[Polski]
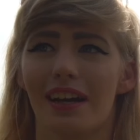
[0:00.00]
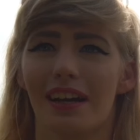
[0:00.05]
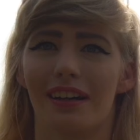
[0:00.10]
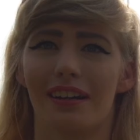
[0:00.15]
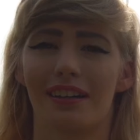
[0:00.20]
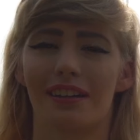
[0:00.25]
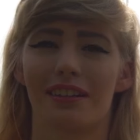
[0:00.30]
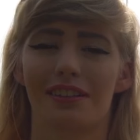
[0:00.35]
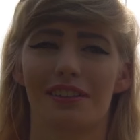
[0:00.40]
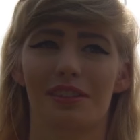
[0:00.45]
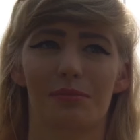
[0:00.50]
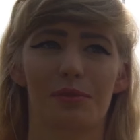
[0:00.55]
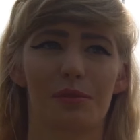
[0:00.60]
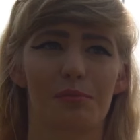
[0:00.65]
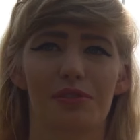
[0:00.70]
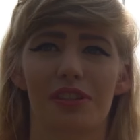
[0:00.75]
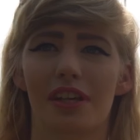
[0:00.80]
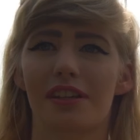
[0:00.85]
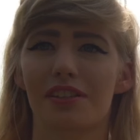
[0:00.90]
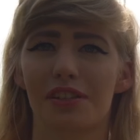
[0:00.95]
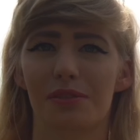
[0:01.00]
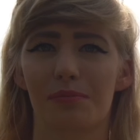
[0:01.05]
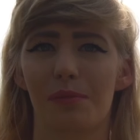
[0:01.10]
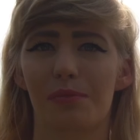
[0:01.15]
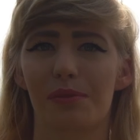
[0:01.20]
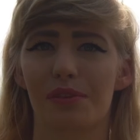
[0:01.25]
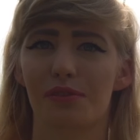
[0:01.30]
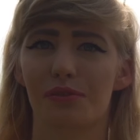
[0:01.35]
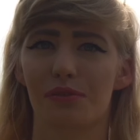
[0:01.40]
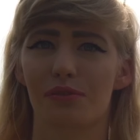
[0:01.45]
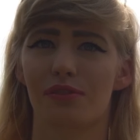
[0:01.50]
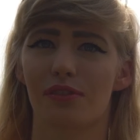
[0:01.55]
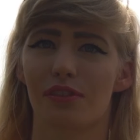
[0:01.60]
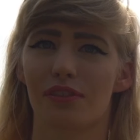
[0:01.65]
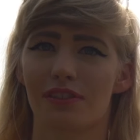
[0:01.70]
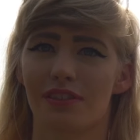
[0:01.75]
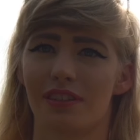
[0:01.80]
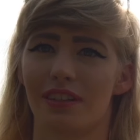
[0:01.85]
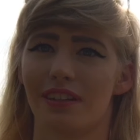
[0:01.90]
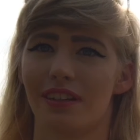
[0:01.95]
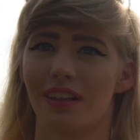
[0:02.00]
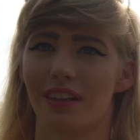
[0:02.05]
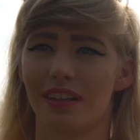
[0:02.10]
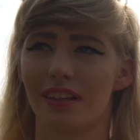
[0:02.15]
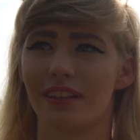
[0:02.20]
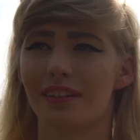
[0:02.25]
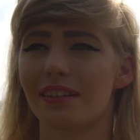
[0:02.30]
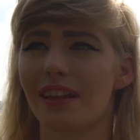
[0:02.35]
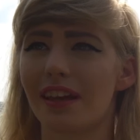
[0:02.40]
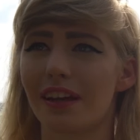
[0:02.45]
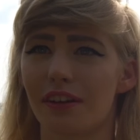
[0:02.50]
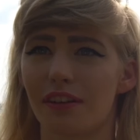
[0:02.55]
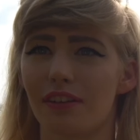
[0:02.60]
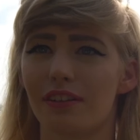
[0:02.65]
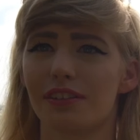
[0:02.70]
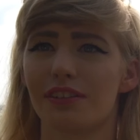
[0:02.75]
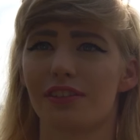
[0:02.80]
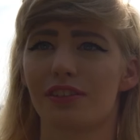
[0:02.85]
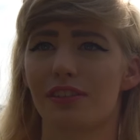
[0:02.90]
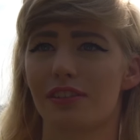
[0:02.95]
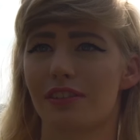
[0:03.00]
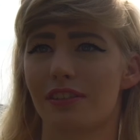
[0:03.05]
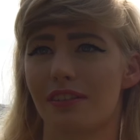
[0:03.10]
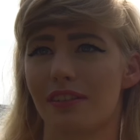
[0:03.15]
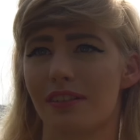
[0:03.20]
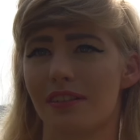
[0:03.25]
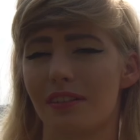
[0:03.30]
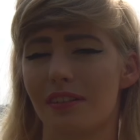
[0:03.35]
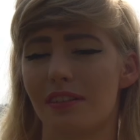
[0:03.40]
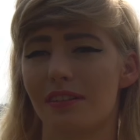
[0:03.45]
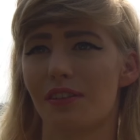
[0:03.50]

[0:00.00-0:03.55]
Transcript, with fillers: e, żeby przeżyć po prostu coś innego niż e,